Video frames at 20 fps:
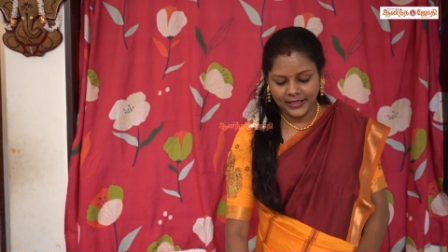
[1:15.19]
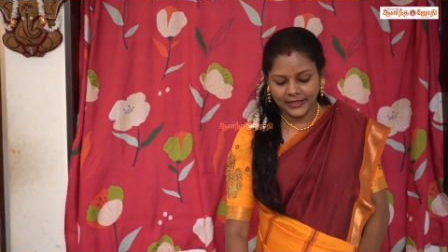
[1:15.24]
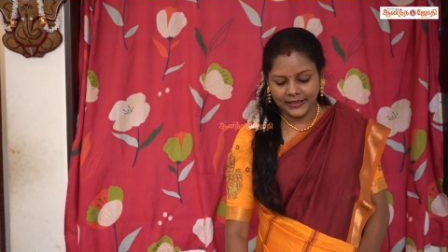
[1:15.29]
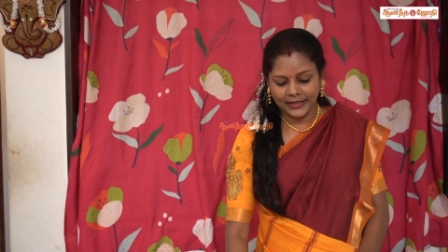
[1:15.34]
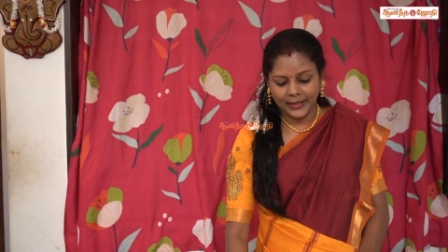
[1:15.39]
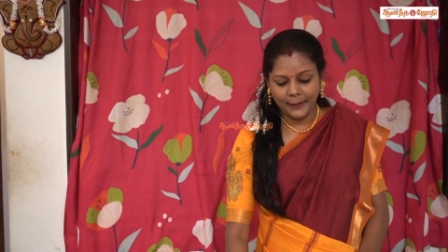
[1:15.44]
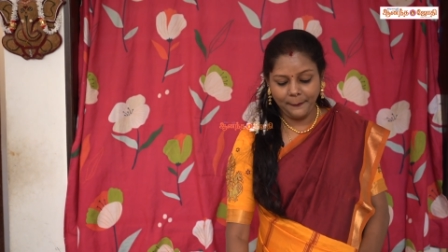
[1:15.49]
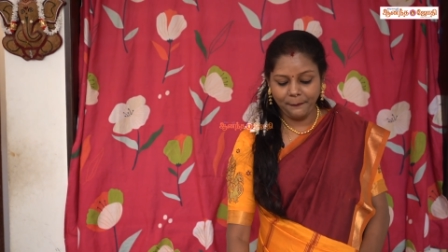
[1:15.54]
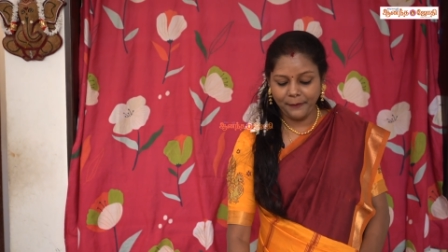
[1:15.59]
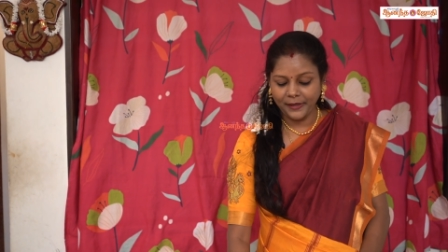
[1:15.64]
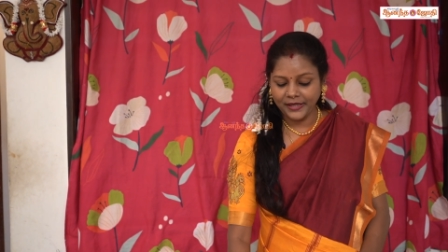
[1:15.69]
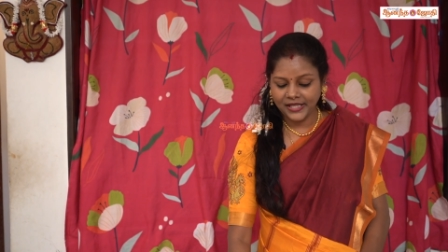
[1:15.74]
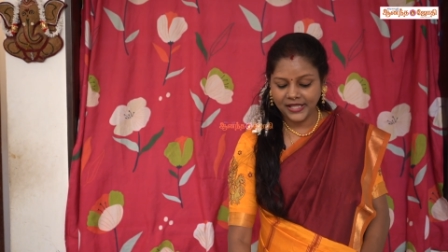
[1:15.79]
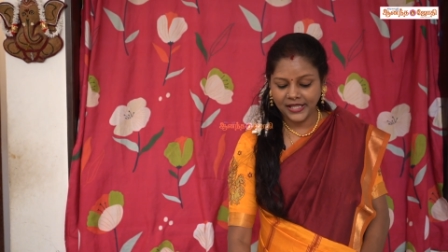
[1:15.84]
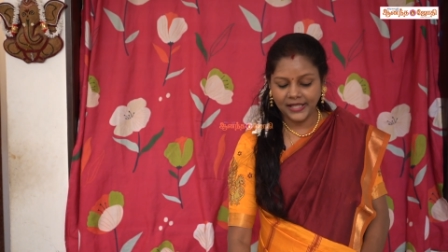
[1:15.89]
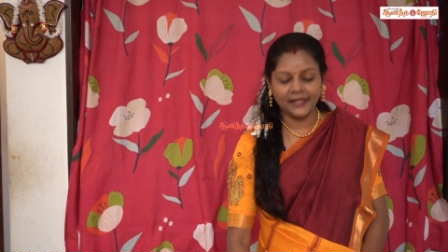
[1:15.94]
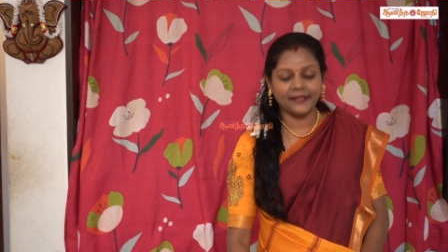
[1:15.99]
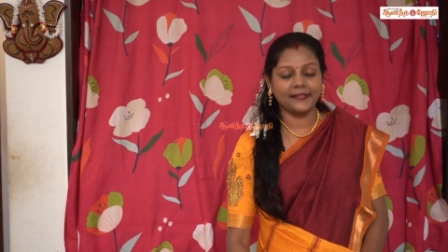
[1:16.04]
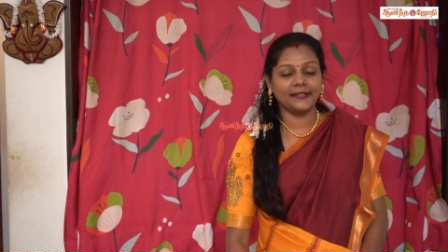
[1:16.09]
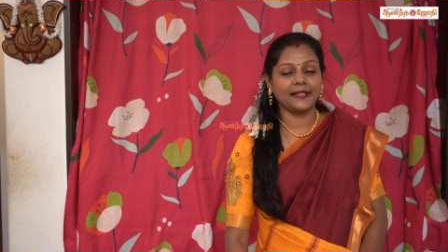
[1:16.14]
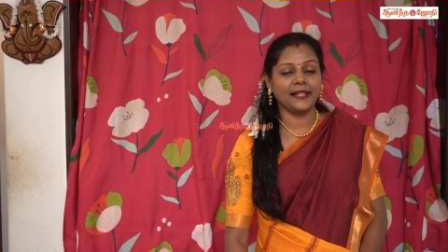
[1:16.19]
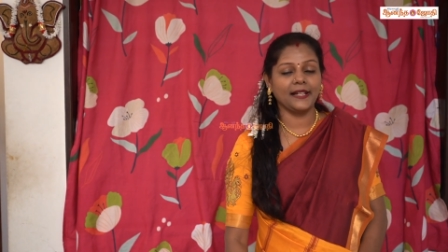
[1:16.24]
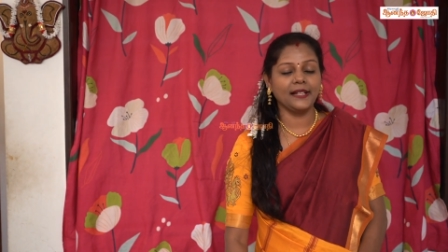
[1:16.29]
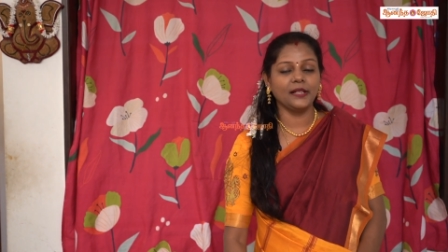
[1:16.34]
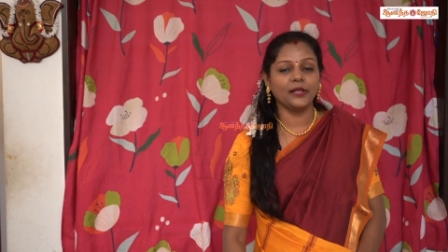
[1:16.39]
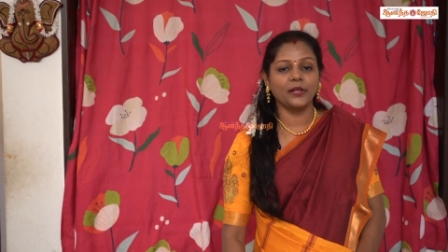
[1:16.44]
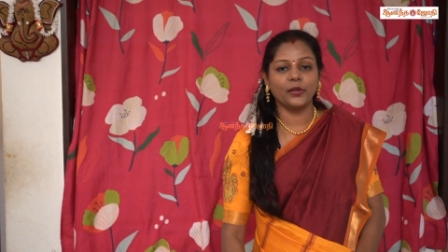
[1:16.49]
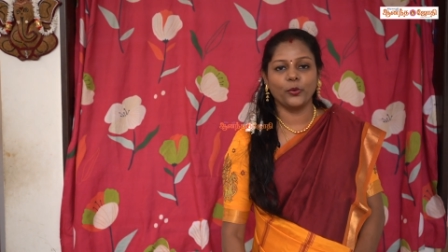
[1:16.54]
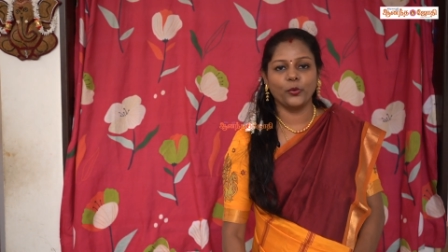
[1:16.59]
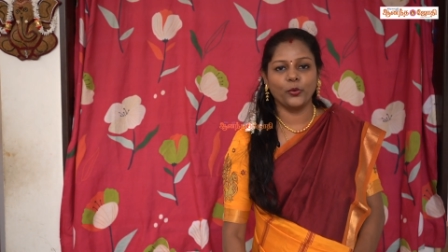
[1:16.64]
இந்த பச்சரிசியை
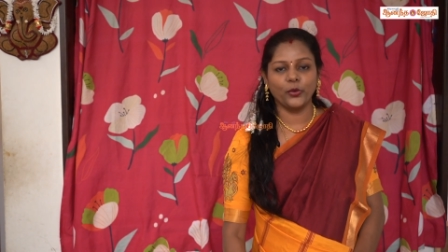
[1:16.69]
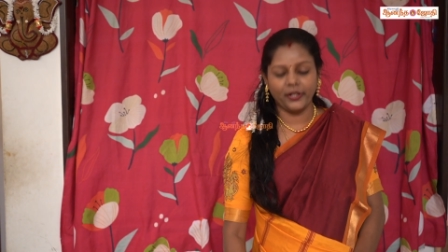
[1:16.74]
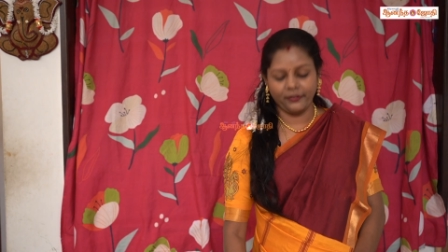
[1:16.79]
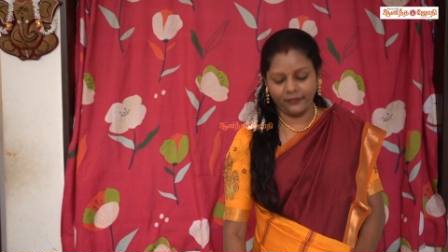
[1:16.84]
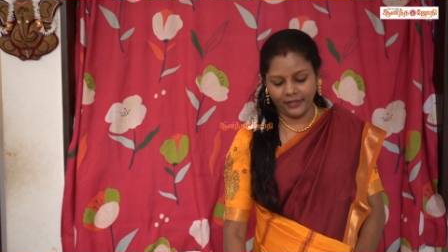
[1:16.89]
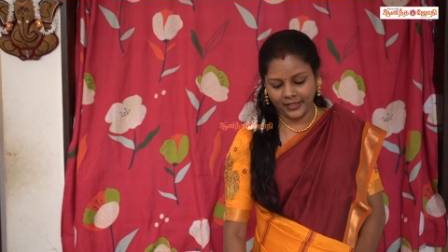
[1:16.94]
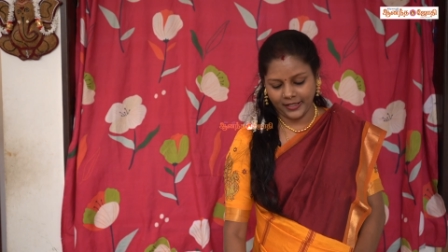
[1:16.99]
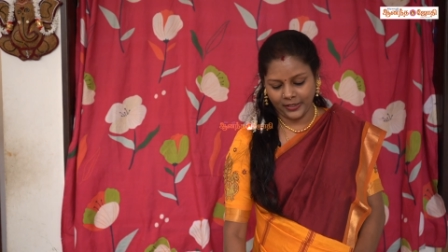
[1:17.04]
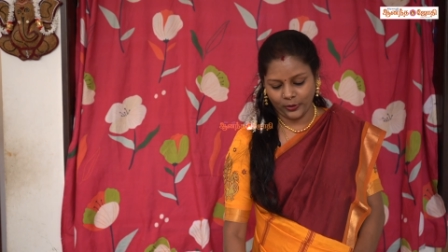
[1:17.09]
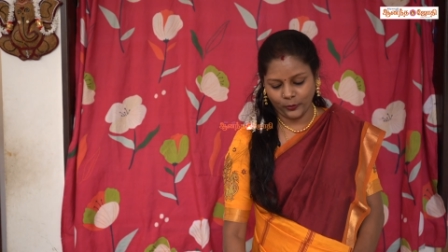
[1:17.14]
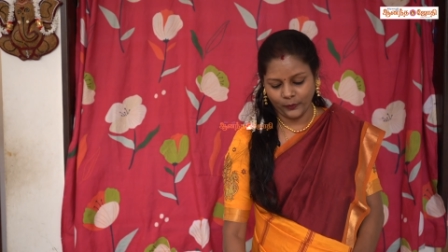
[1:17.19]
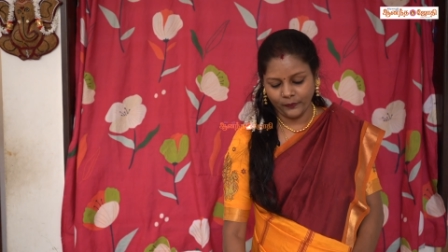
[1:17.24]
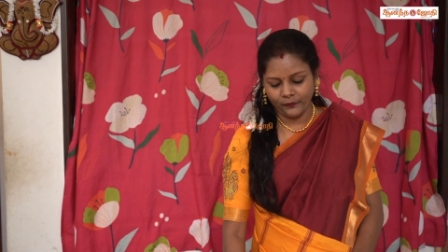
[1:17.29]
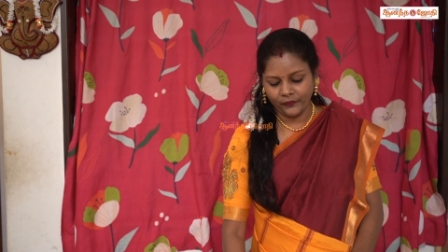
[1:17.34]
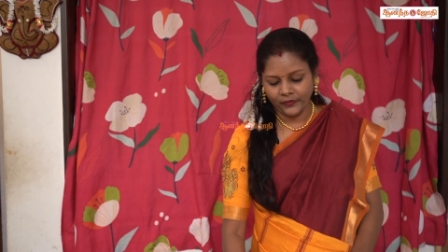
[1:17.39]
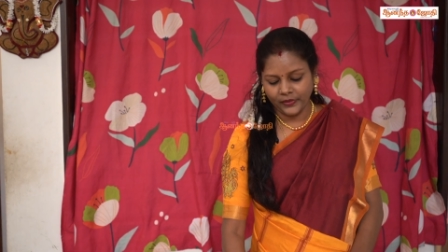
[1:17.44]
ஊற வைக்கணும்